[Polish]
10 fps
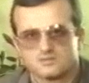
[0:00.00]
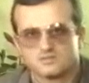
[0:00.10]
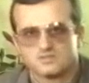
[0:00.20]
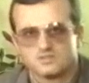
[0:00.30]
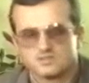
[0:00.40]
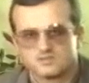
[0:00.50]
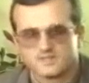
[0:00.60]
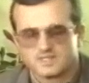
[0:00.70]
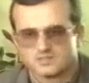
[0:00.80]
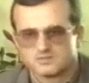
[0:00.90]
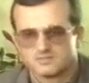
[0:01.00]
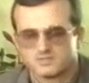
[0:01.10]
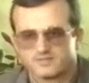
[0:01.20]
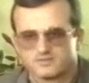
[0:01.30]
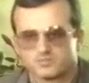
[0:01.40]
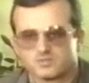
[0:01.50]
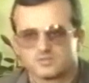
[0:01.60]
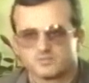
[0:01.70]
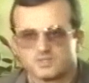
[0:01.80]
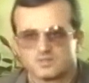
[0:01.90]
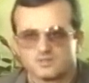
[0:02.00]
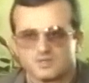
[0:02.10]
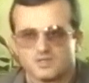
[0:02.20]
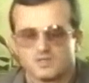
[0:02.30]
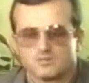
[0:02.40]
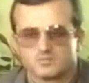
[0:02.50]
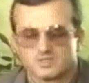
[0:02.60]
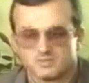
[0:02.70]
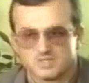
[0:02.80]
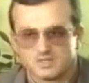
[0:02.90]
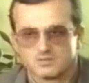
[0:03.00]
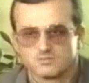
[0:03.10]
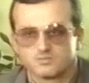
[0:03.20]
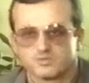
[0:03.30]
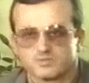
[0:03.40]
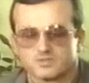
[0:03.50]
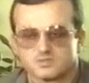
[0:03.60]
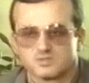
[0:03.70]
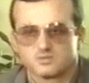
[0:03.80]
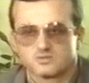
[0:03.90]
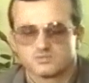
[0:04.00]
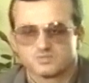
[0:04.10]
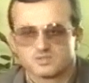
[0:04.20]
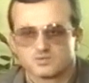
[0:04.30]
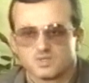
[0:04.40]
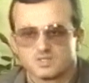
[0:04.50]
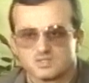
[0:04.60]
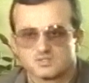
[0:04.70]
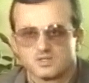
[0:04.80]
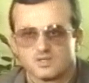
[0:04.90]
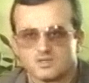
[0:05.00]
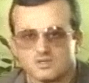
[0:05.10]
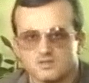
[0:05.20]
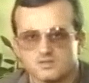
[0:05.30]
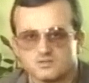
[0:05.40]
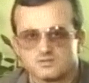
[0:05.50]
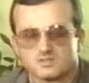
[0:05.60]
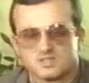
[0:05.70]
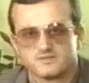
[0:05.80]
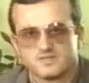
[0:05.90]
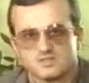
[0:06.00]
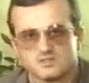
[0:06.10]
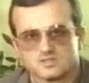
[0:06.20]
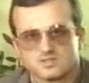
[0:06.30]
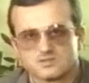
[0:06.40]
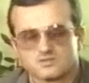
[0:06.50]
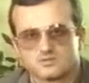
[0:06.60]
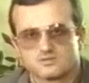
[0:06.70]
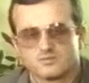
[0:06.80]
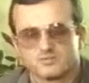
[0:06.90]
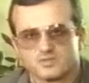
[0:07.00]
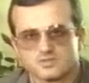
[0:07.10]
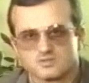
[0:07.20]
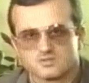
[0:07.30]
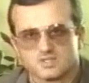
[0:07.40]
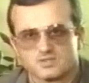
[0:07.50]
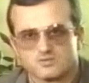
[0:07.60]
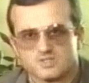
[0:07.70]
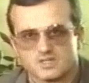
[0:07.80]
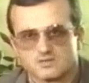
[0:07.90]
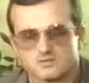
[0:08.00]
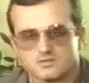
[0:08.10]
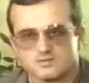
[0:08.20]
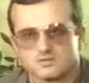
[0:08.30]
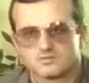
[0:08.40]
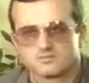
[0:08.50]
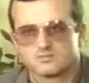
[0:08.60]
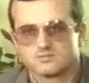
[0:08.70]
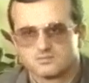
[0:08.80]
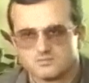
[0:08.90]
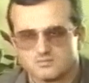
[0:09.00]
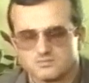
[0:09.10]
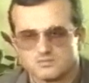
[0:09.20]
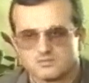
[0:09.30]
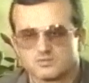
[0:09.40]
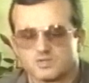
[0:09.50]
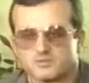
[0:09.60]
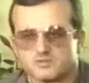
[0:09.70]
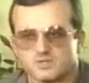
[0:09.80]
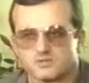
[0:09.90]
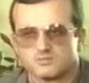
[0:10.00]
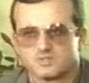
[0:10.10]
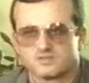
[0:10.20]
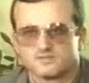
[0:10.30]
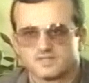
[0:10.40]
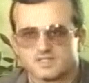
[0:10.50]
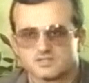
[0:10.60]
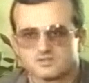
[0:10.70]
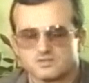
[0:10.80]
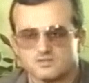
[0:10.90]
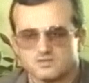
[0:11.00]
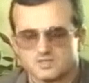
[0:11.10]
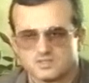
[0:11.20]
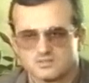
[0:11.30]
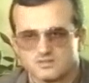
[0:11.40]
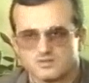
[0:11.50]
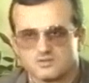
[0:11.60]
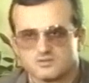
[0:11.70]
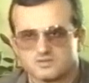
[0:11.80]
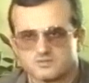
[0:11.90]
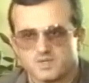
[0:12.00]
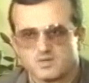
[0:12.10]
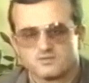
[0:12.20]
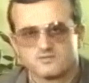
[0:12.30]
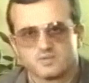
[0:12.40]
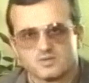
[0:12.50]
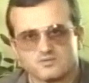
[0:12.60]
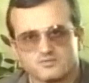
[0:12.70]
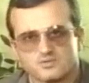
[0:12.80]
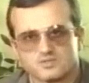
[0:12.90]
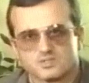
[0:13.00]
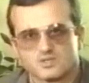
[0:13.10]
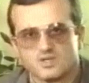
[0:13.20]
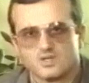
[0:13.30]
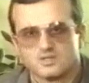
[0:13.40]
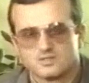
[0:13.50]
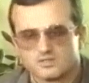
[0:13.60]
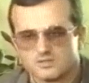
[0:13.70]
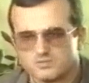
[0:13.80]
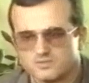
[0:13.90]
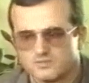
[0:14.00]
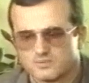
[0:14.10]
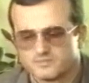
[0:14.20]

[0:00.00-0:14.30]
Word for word: i linii 12. Prawdopodobnie, przynajmniej taką propozycję będziemy przedkładać, te dwie linie zastąpione zostaną jedną linią, która będzie miała numer 12 i ona spełni w pełni funkcję tych obydwu.